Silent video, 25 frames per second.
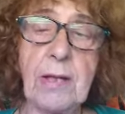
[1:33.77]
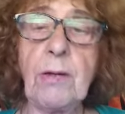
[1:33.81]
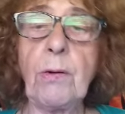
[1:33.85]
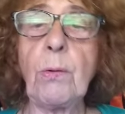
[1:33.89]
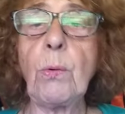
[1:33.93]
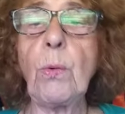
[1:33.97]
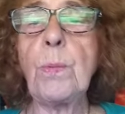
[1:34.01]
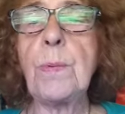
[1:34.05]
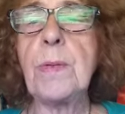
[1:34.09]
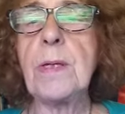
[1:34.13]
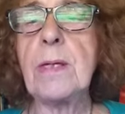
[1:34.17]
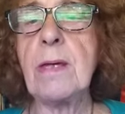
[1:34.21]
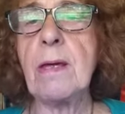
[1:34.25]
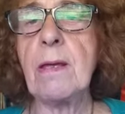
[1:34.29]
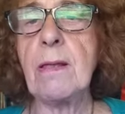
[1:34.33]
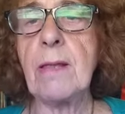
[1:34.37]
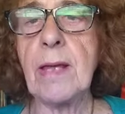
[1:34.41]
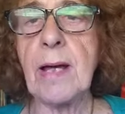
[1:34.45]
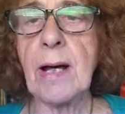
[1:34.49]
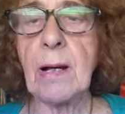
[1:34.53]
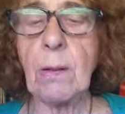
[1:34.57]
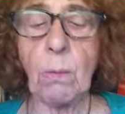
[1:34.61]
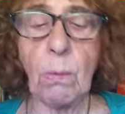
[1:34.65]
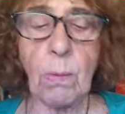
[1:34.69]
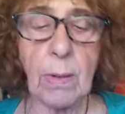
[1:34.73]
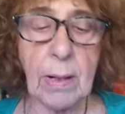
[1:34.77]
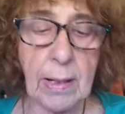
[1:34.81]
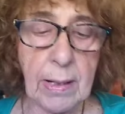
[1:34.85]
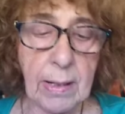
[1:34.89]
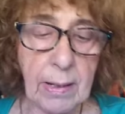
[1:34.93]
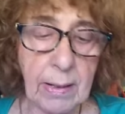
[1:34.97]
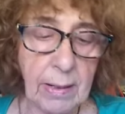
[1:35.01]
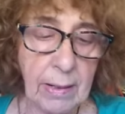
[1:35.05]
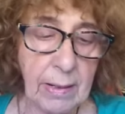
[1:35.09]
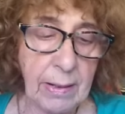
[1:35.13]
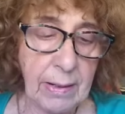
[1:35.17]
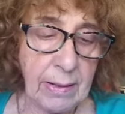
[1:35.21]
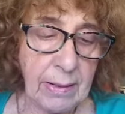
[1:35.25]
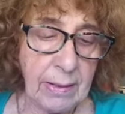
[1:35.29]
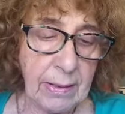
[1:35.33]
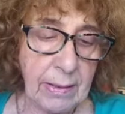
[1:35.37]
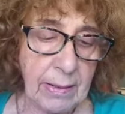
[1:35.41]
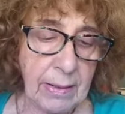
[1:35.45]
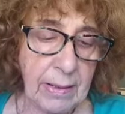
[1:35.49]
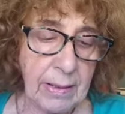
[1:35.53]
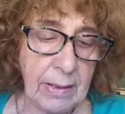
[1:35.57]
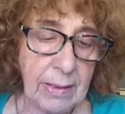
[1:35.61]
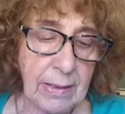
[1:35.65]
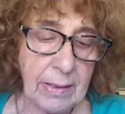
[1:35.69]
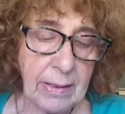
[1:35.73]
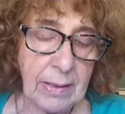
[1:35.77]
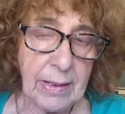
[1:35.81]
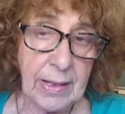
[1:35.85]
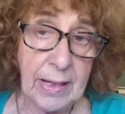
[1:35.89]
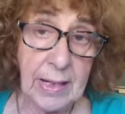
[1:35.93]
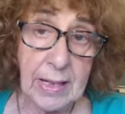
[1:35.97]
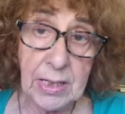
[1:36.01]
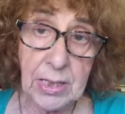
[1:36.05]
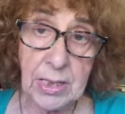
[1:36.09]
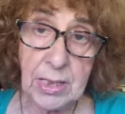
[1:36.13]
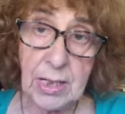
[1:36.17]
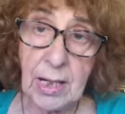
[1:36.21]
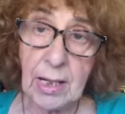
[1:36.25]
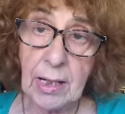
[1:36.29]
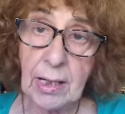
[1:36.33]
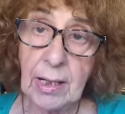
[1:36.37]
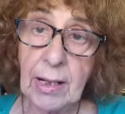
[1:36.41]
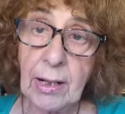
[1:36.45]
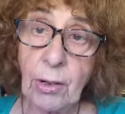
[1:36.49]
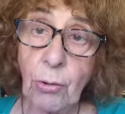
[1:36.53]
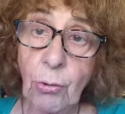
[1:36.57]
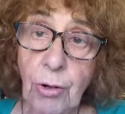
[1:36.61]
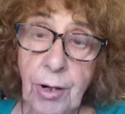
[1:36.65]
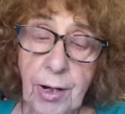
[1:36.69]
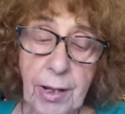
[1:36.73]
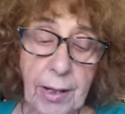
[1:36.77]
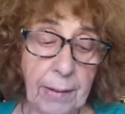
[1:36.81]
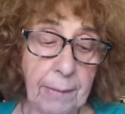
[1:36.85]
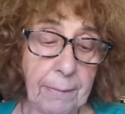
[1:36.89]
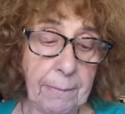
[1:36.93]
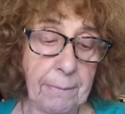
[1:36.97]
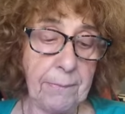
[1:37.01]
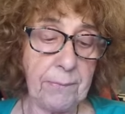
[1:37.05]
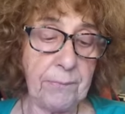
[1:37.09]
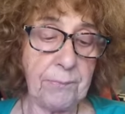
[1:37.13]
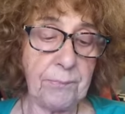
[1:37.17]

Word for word: y rubíes de agua. Ella ahora